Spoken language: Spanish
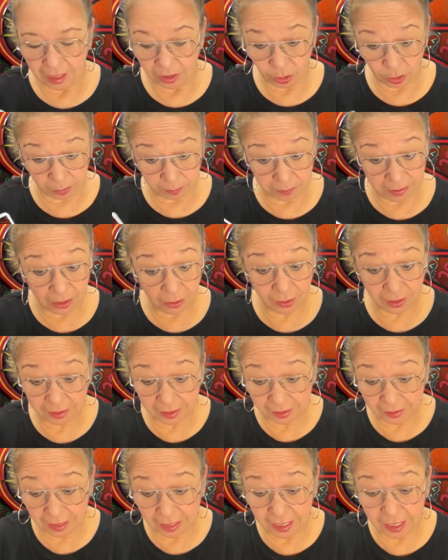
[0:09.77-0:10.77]
Yo espero que te
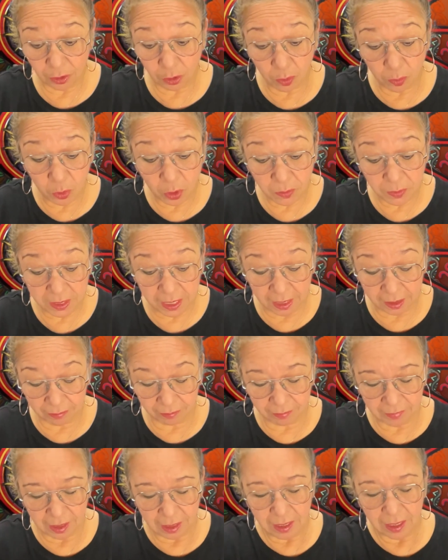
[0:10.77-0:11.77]
esté yendo muy bien.
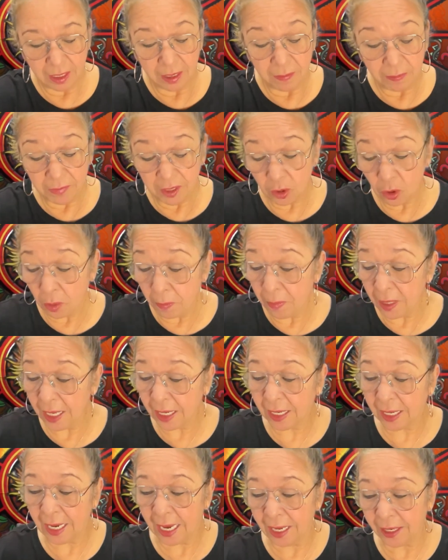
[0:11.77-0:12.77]
Mi nombre
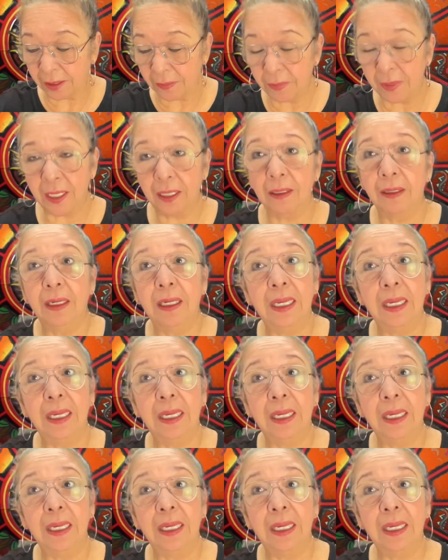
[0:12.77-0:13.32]
es Carmen.